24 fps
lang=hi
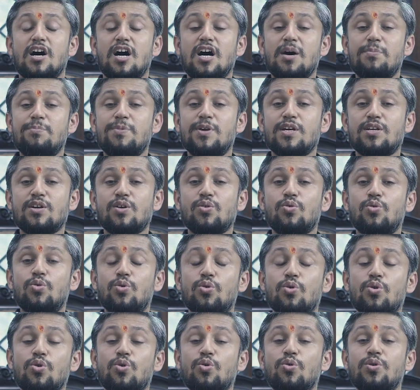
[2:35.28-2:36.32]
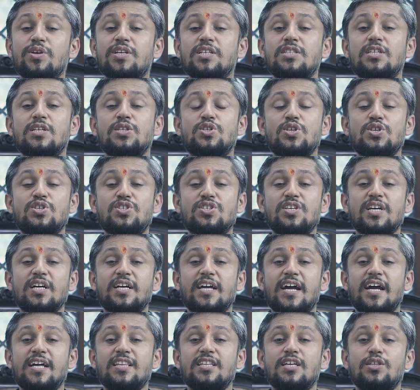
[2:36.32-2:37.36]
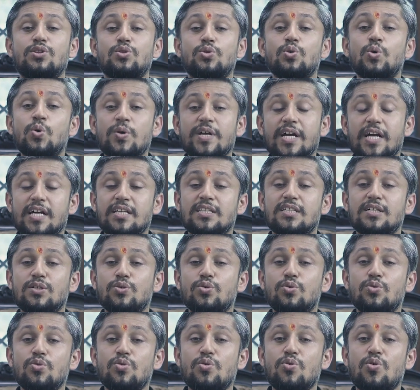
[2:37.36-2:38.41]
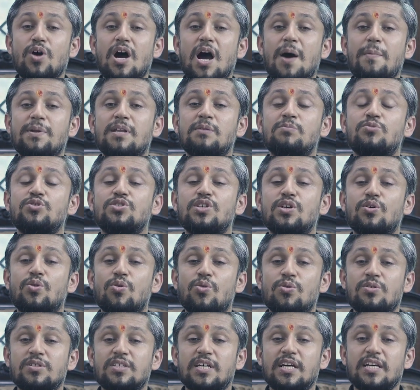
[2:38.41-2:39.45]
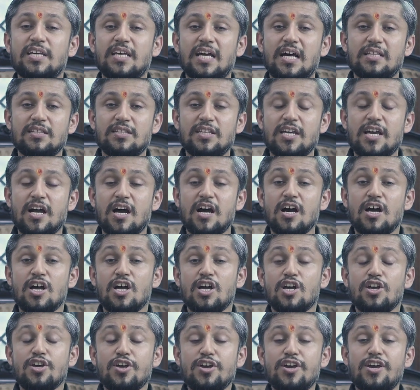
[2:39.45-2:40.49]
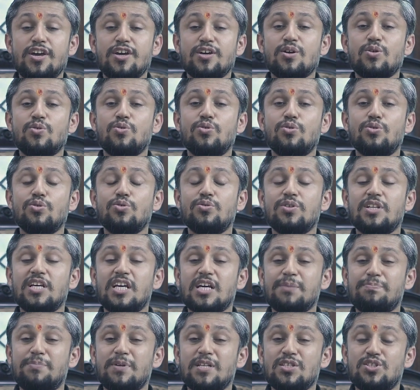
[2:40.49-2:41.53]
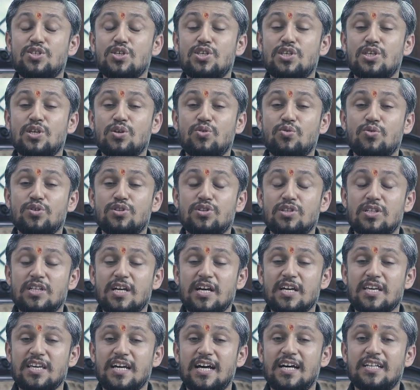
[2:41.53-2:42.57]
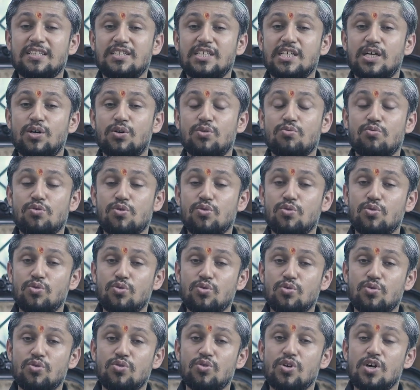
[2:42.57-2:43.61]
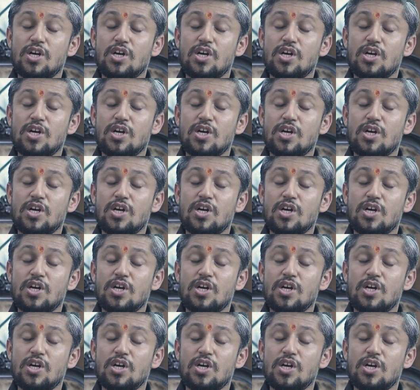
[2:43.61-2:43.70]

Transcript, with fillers: अब एक गुरु को यदि शिष्य कह दे तू कह दे गुरु को आपने मुझे कौन सा ज्ञान दिया एक गुरु ने एक अपने शिष्य को इतना ज्ञान दिया और वो गुरु